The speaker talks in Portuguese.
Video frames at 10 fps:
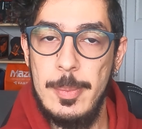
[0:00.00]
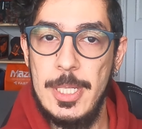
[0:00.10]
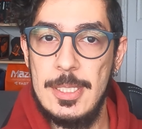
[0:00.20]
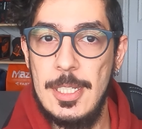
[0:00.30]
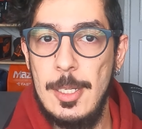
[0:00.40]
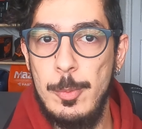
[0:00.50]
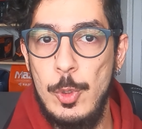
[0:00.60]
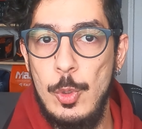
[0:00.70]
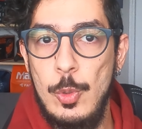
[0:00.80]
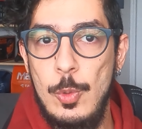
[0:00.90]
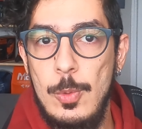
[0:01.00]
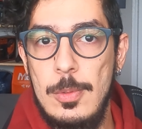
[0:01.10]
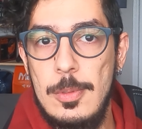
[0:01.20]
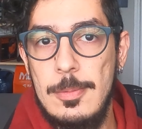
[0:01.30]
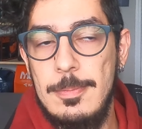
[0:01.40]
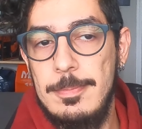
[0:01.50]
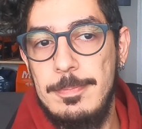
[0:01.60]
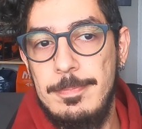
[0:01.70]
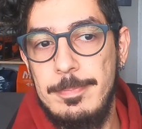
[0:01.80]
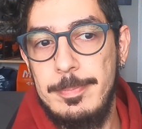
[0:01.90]
mas acabou
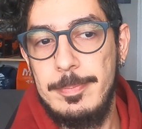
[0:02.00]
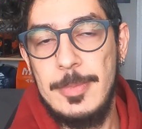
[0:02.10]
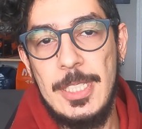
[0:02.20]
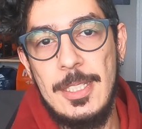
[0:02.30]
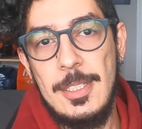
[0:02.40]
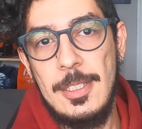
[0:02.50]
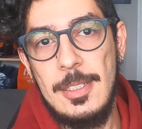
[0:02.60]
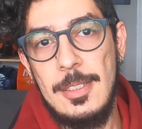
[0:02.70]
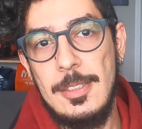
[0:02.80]
é,